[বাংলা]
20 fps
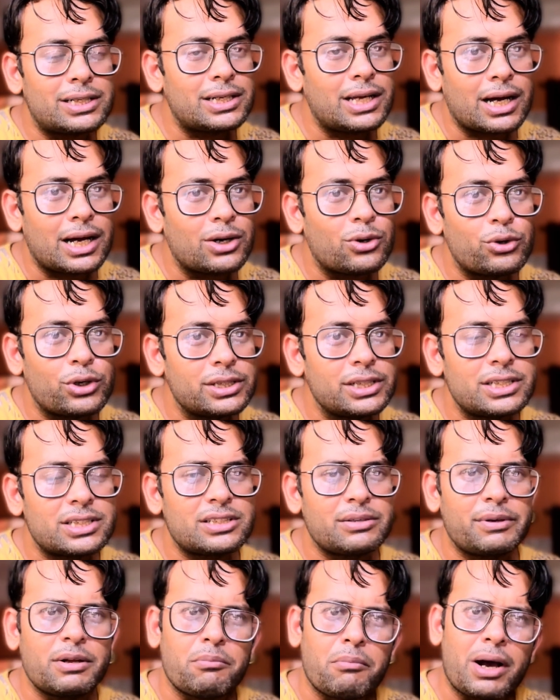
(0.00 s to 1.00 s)
টাকা করে দিচ্ছে
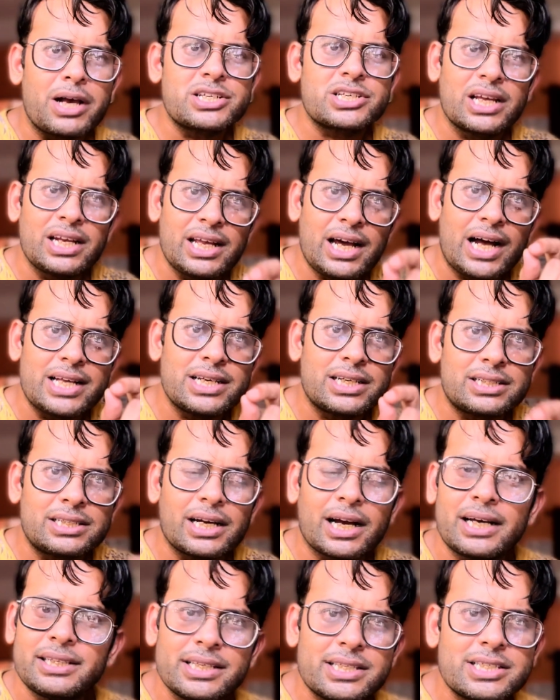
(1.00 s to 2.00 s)
মানে মাস গেলে হাজার
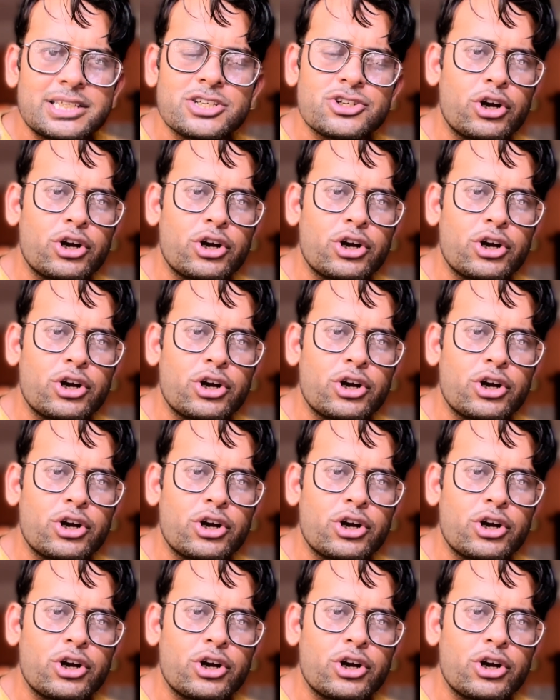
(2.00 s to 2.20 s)
টাকা দিচ্ছে